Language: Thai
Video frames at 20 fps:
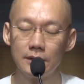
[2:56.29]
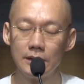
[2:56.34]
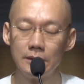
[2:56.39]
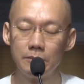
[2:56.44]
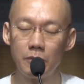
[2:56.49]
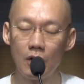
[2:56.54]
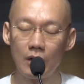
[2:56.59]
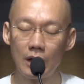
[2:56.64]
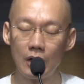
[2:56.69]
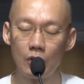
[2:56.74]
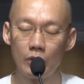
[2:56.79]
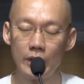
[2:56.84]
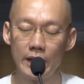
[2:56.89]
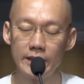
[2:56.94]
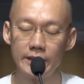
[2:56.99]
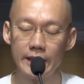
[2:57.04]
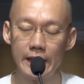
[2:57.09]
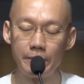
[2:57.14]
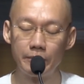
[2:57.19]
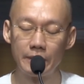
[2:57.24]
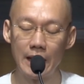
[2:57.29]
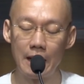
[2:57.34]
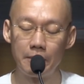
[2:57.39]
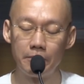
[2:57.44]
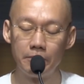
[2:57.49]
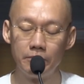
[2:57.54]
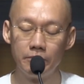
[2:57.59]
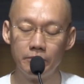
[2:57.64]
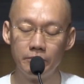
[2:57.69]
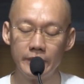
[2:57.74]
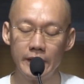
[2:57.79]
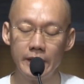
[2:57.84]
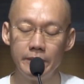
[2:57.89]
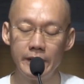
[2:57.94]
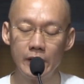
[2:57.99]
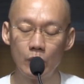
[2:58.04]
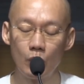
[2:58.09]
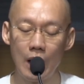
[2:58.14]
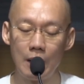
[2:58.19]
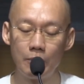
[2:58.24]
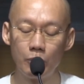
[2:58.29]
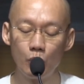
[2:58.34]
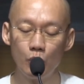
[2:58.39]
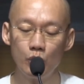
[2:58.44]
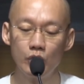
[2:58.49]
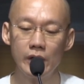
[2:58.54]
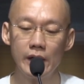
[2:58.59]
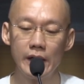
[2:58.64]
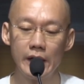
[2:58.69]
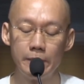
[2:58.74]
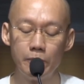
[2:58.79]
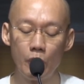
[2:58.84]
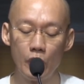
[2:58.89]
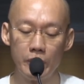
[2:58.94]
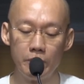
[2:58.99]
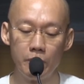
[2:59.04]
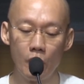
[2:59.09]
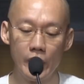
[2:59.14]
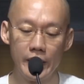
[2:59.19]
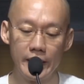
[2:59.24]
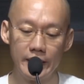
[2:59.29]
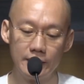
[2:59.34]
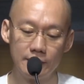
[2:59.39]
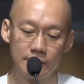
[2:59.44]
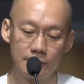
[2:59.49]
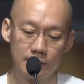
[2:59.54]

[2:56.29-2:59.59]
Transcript: คือพอเราได้เสพธรรมที่มีความคุ้นเคยบ่อย